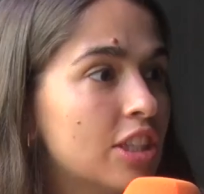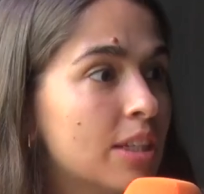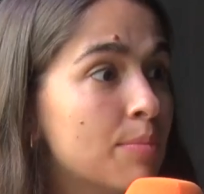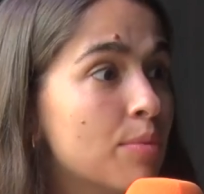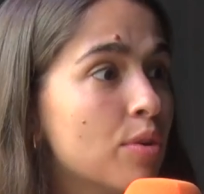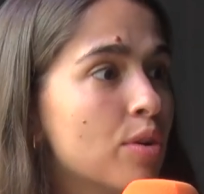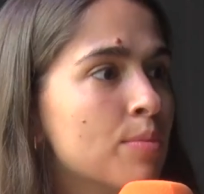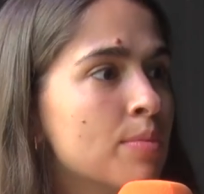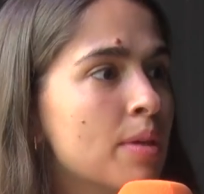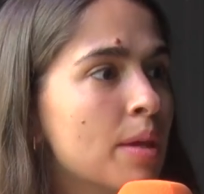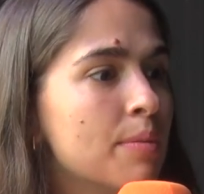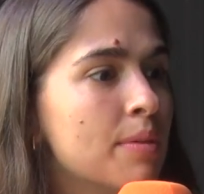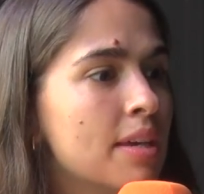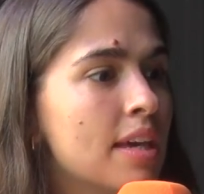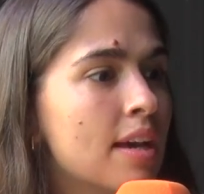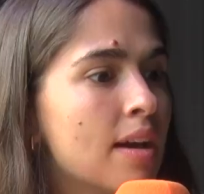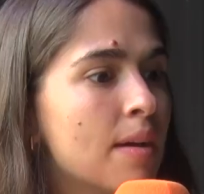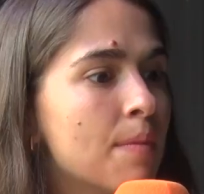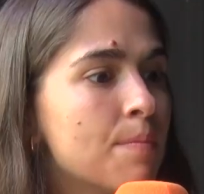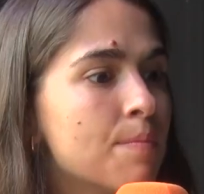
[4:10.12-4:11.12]
tampoco me
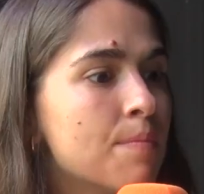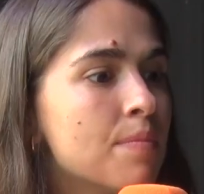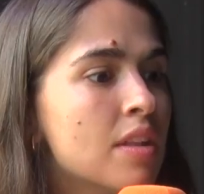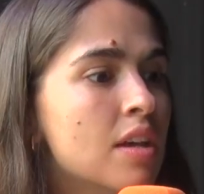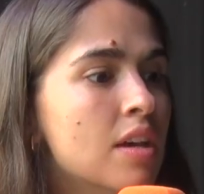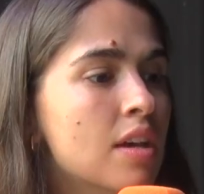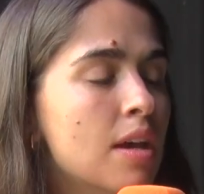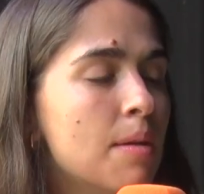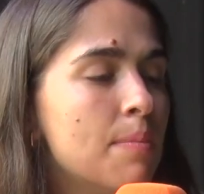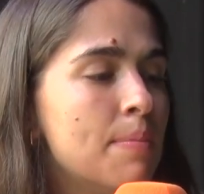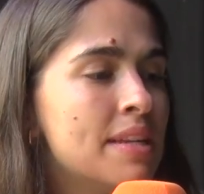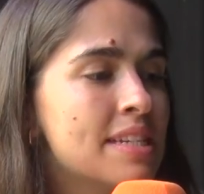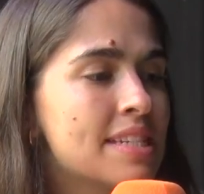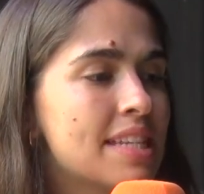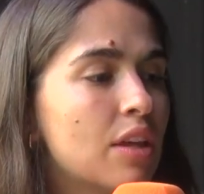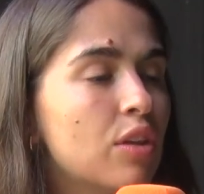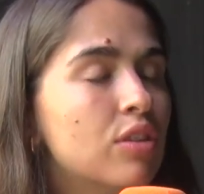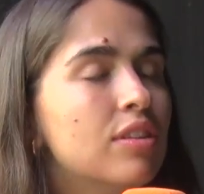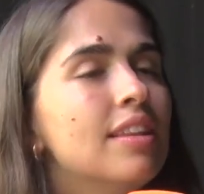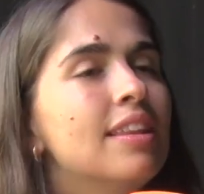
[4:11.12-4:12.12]
había
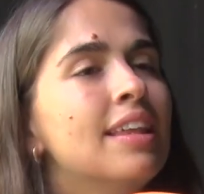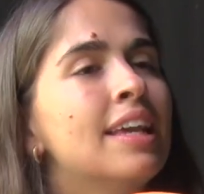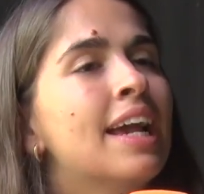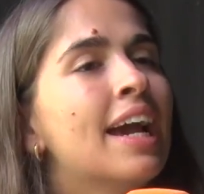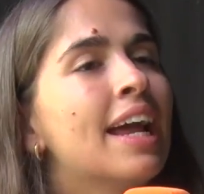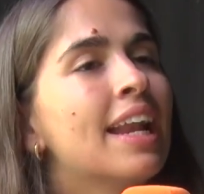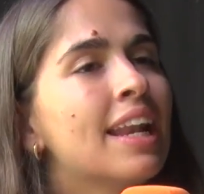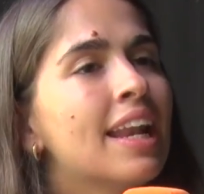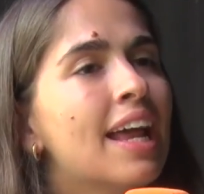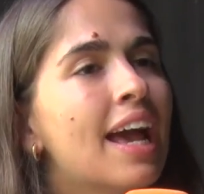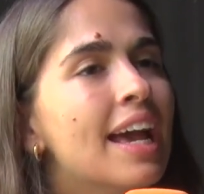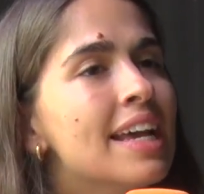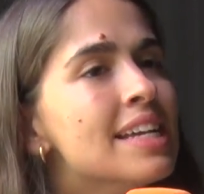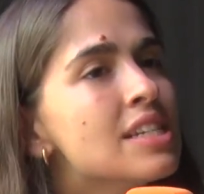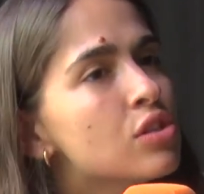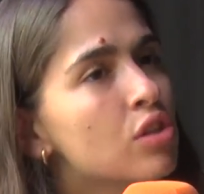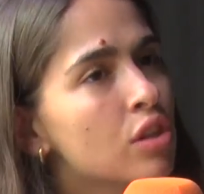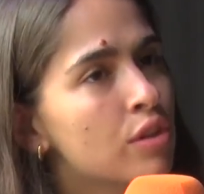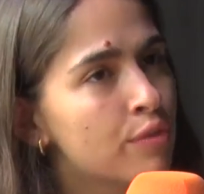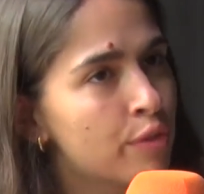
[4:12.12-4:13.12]
pensado dedicar a
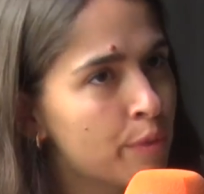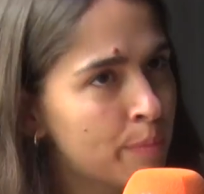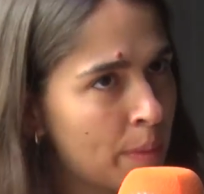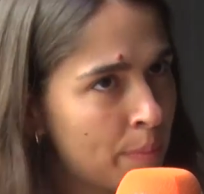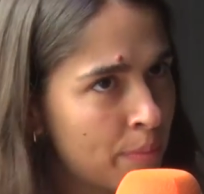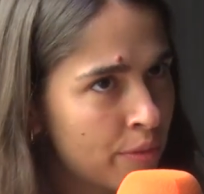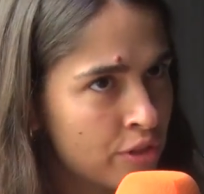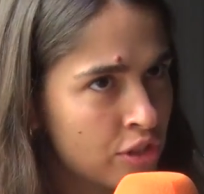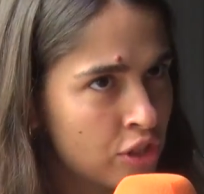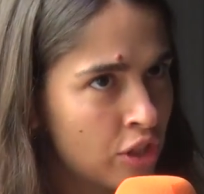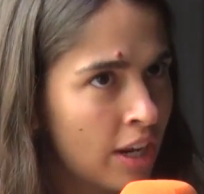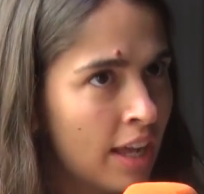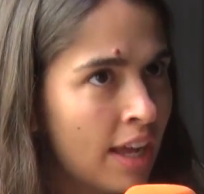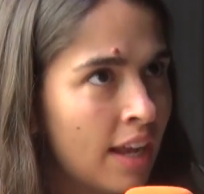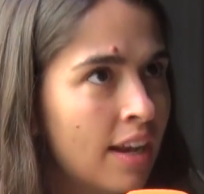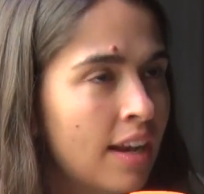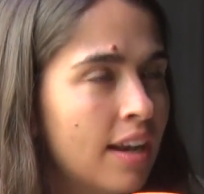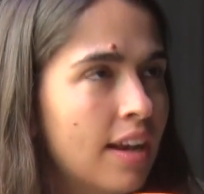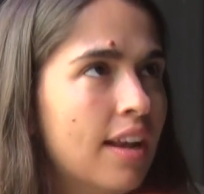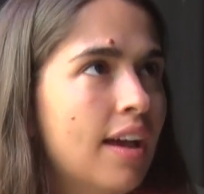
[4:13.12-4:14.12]
esto de forma
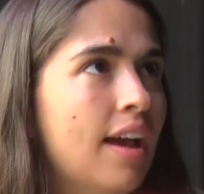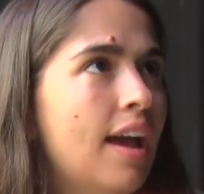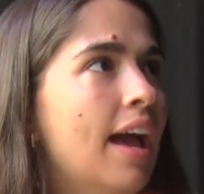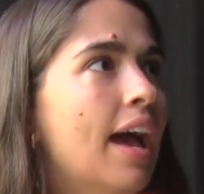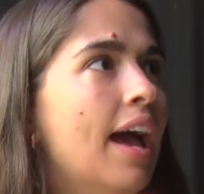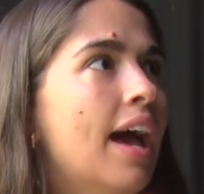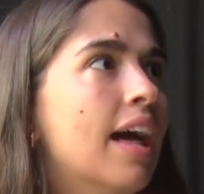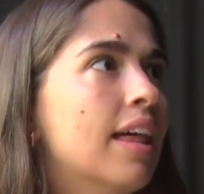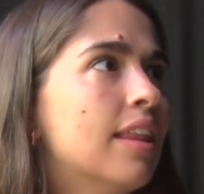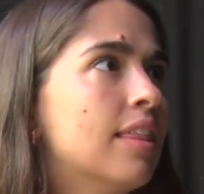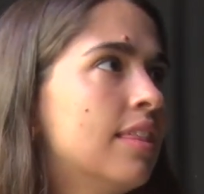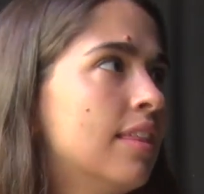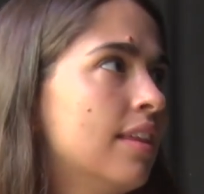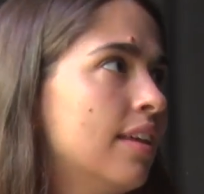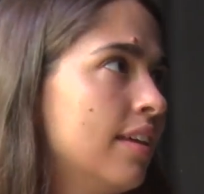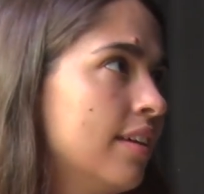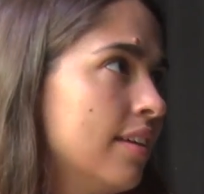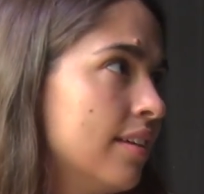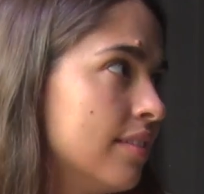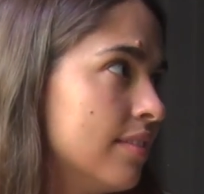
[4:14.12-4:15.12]
profesional
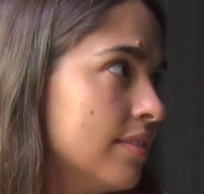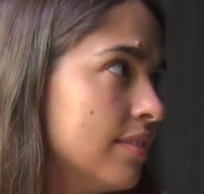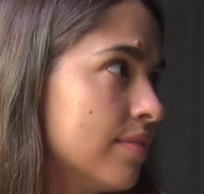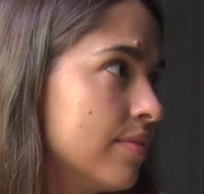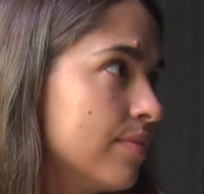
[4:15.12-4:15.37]
hace